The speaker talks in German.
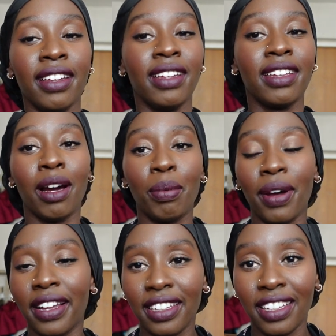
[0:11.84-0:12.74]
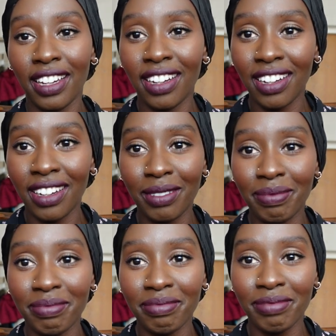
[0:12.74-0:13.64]
Ich habe eigentlich, äh,
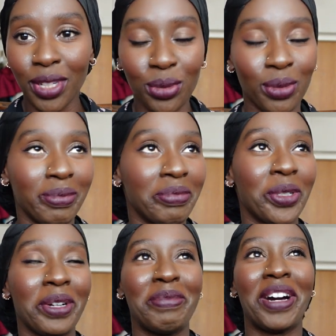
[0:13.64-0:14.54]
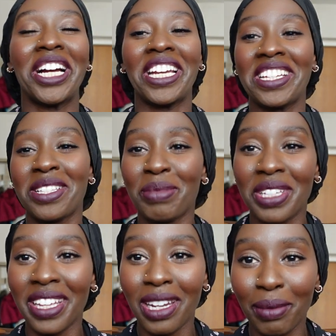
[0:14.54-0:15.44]
also, oder mag eigentlich
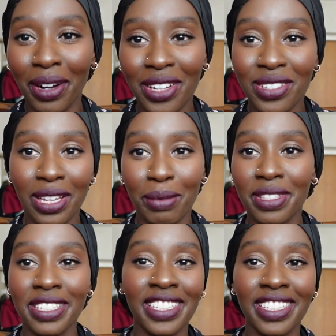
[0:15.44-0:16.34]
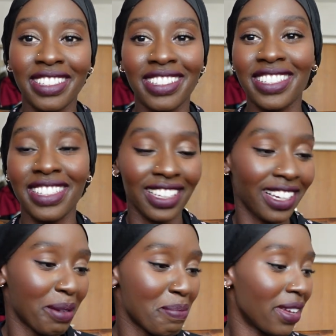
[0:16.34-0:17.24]
ziemlich jede Marke. Also, ich habe jetzt nicht, dass ich
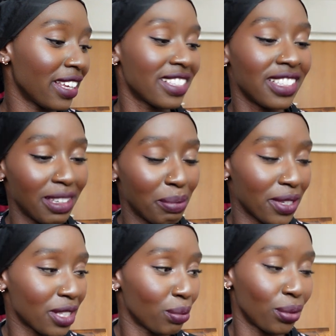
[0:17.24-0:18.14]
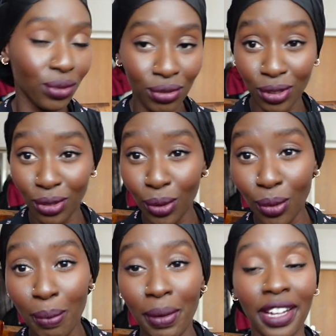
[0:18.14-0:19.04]
sage, MAC sind die besten Produkte oder
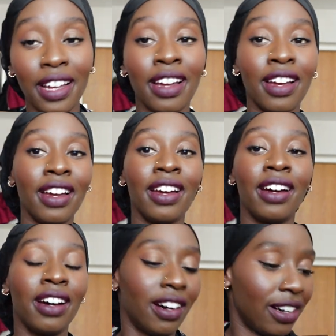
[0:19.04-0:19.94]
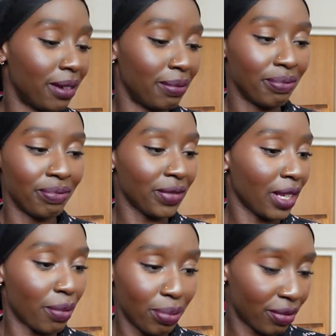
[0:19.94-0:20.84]
nur MAC. Ähm,
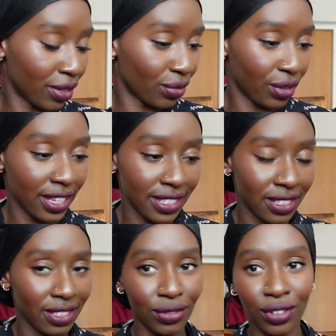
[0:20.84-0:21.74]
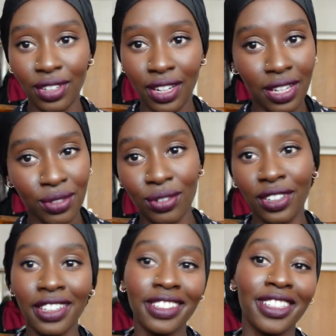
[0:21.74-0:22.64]
ich habe was von Essence, von NAS, von
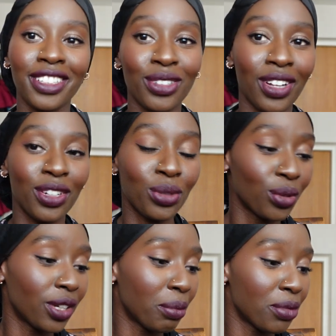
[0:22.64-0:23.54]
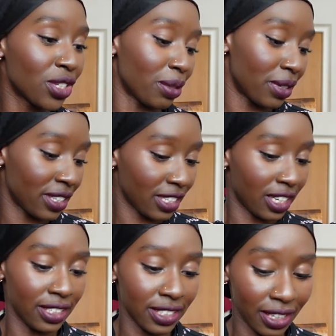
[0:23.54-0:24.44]
Catrice, alles durchgemischt, aber das
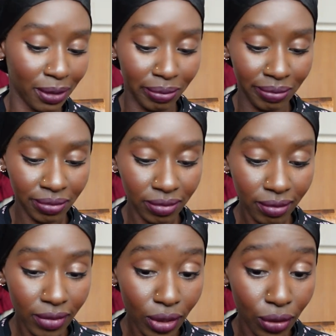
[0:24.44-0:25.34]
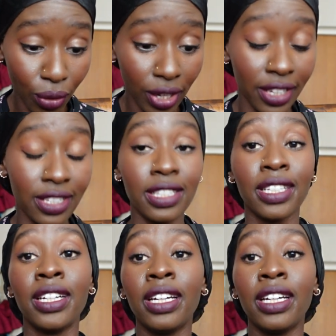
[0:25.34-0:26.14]
alles ähm, neu ist